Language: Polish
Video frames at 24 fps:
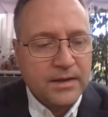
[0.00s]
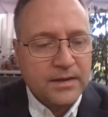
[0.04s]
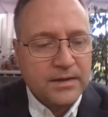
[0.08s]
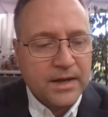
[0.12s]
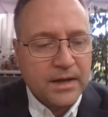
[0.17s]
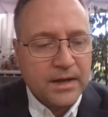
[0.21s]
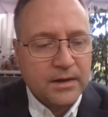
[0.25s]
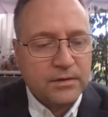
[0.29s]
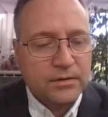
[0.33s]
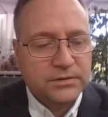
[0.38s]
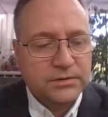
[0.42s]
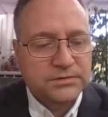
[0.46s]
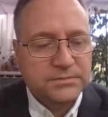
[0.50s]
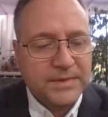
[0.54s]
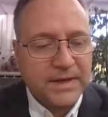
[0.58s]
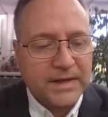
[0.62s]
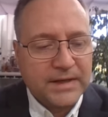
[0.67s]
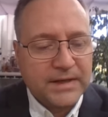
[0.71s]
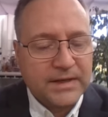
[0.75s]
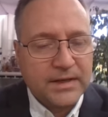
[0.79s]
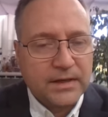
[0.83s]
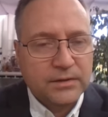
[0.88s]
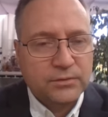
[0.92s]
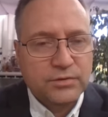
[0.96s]
jako
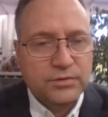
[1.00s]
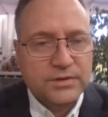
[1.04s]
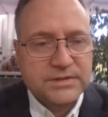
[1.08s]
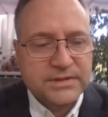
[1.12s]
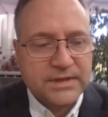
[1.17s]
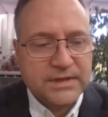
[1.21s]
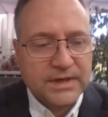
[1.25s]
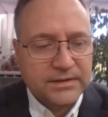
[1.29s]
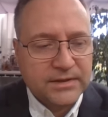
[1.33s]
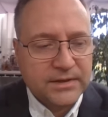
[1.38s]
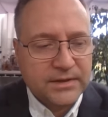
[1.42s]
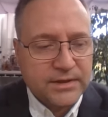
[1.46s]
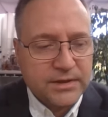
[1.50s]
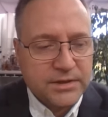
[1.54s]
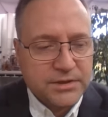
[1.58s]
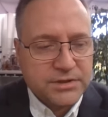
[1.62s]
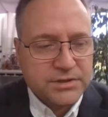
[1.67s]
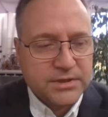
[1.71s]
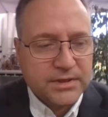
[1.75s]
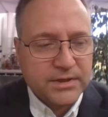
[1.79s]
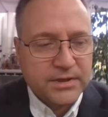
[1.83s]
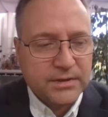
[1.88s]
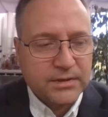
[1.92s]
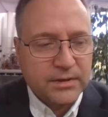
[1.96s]
zmianę natury
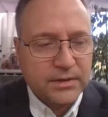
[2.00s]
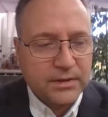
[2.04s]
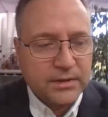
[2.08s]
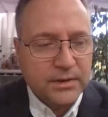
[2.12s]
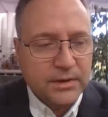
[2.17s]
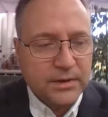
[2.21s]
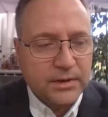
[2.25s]
strategicznej,